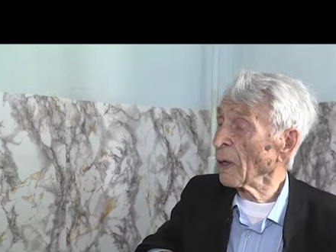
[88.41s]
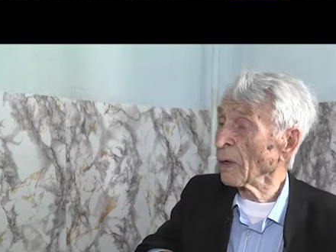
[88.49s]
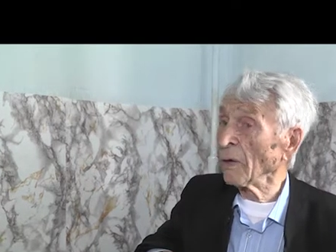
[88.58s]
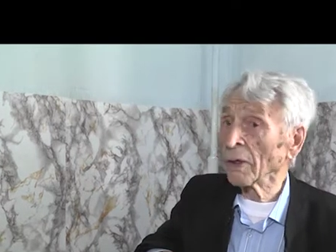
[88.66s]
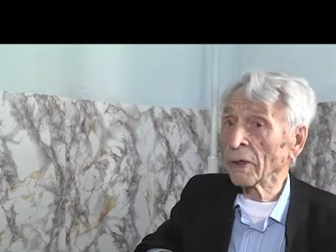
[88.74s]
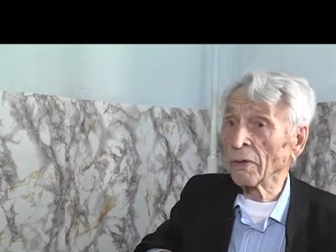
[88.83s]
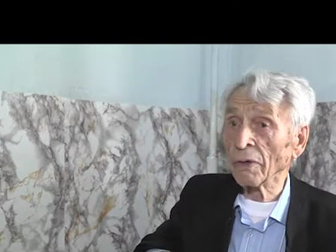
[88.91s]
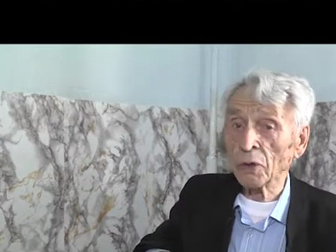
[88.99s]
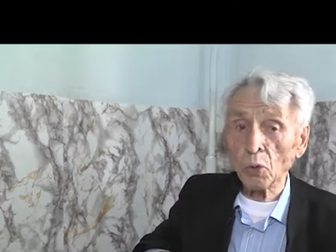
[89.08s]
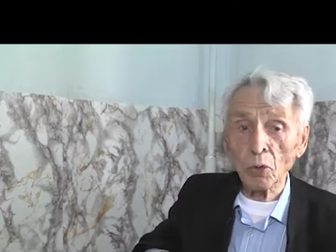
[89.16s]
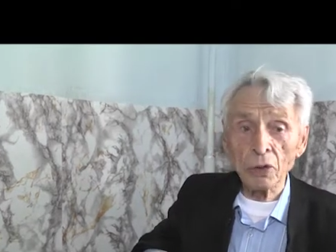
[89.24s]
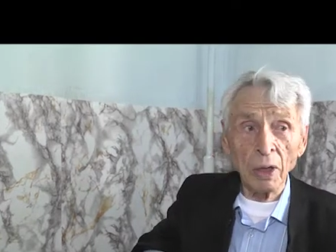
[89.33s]

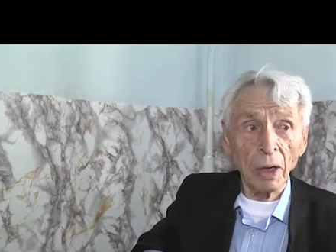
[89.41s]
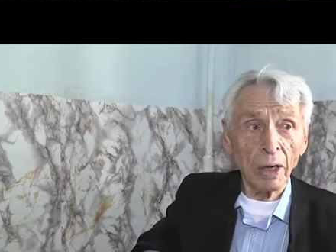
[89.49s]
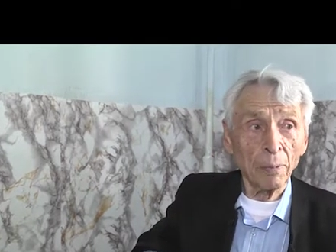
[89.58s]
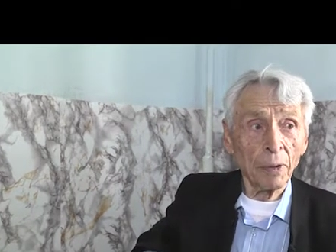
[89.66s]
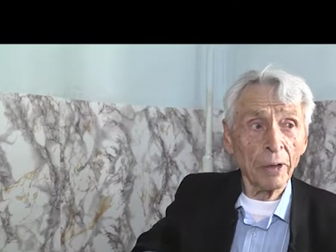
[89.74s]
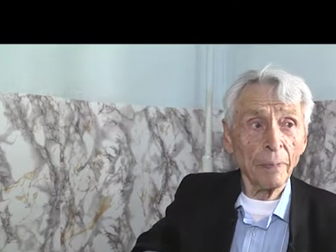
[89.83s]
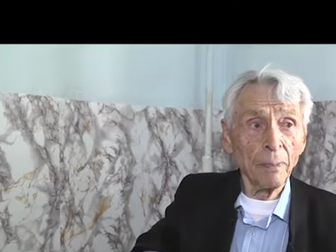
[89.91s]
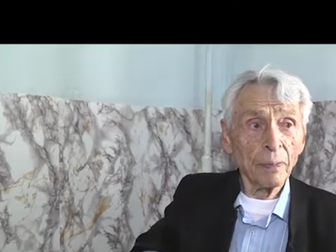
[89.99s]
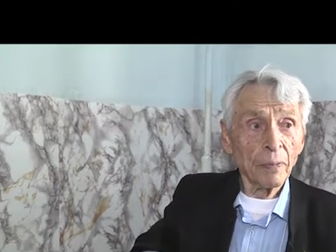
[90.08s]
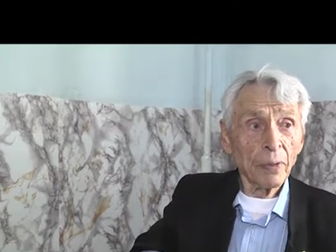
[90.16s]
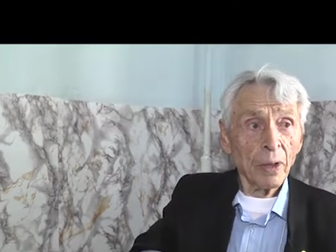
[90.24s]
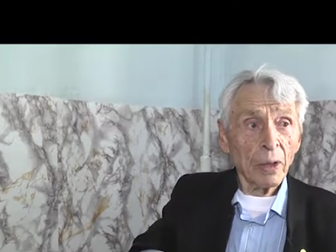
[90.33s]
Квантунская армия
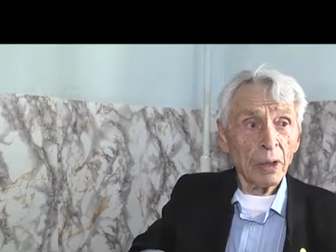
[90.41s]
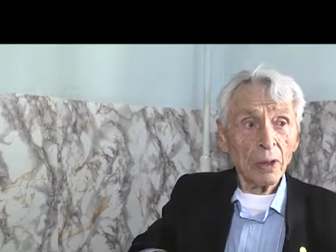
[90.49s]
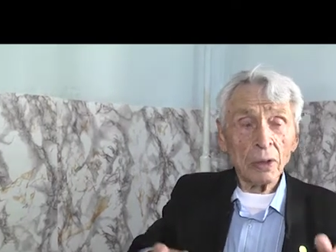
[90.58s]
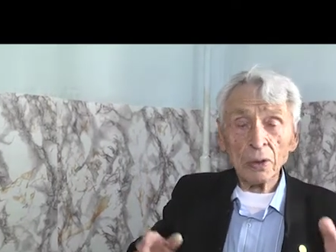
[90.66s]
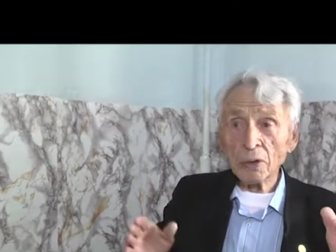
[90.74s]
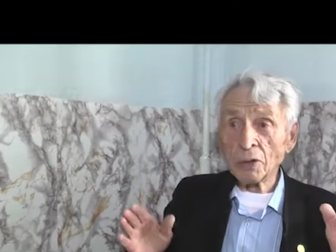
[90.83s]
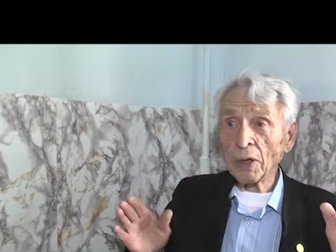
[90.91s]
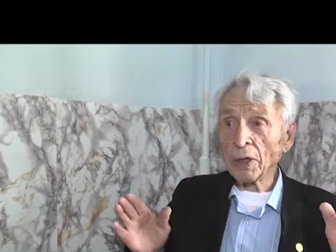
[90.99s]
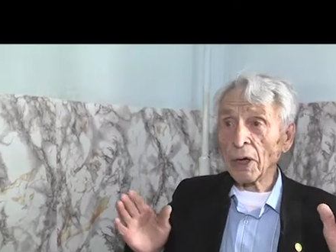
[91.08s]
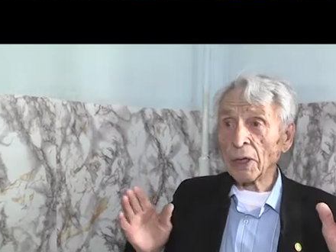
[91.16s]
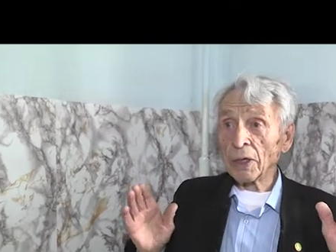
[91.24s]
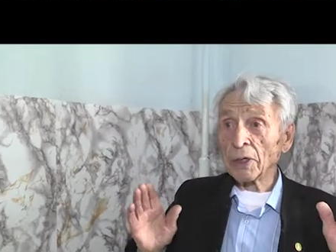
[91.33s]

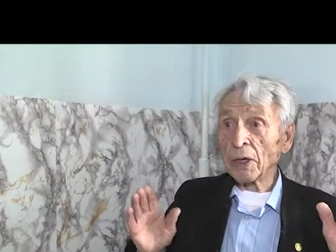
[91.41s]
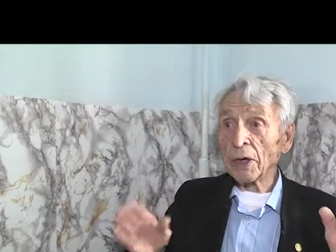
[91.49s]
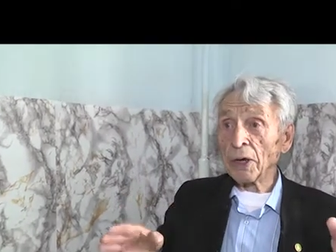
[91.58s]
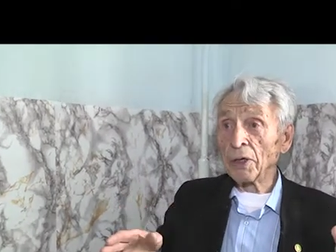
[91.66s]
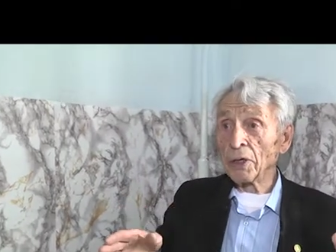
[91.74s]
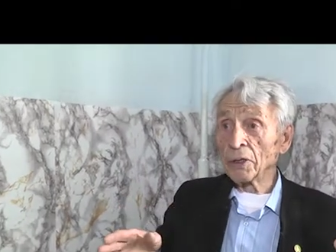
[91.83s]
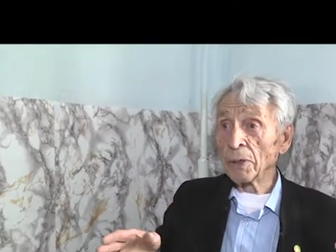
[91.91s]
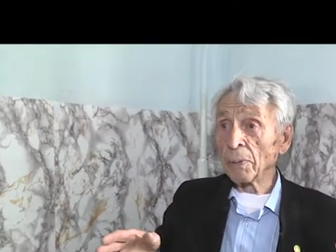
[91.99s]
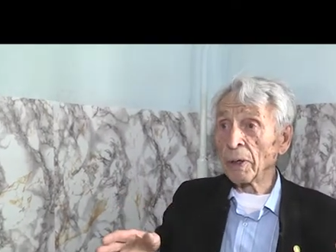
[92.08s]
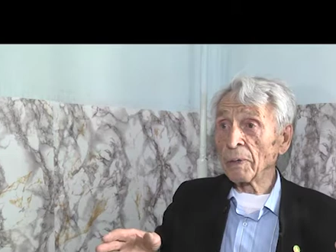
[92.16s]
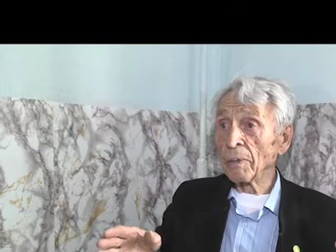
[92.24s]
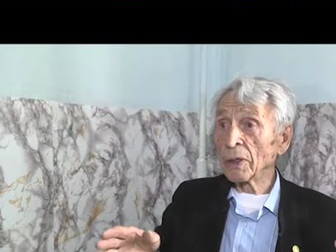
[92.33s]
стояла на границе,
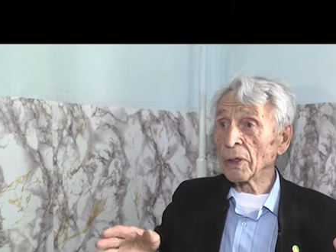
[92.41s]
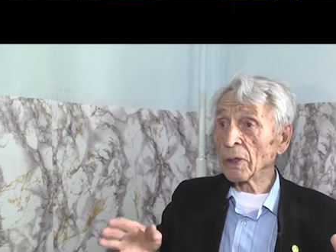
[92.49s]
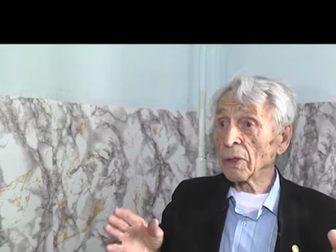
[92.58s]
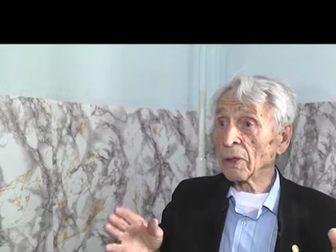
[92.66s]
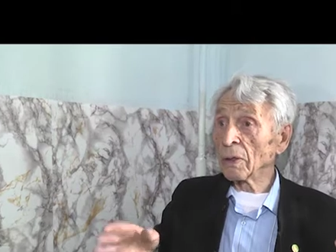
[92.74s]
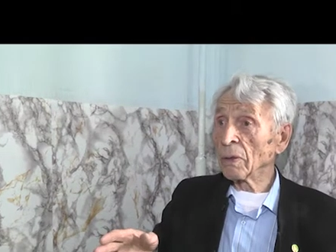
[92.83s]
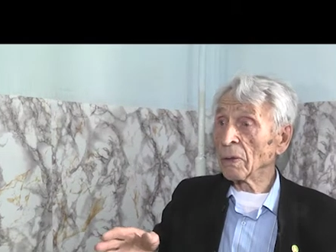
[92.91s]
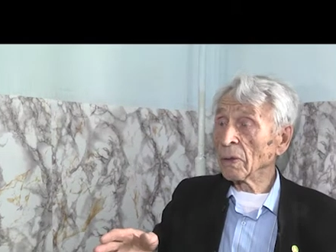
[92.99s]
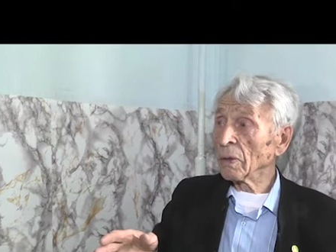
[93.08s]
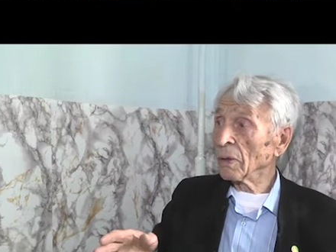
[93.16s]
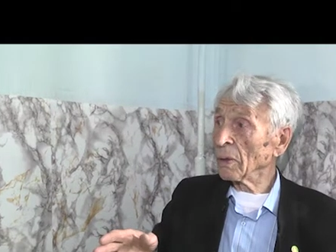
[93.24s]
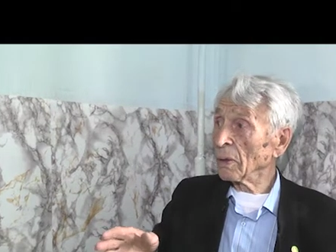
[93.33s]
понимаете,
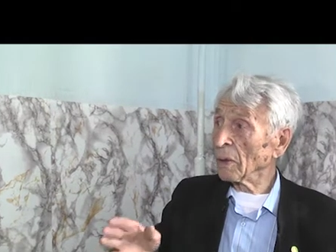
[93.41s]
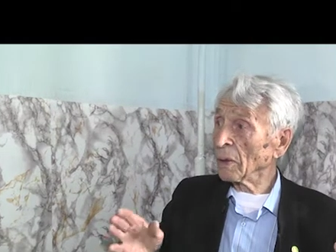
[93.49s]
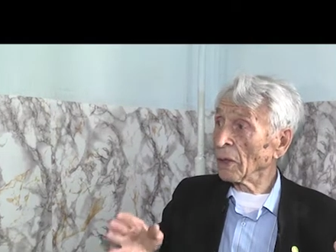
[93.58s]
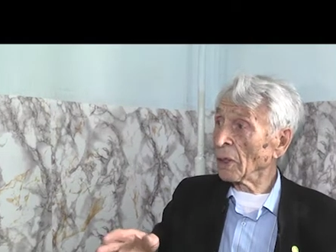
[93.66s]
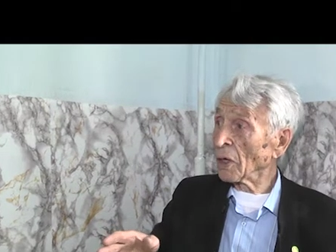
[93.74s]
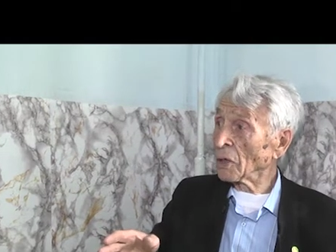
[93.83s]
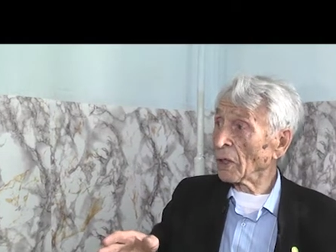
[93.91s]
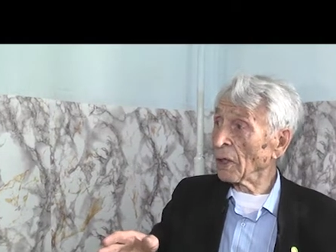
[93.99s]
на нашей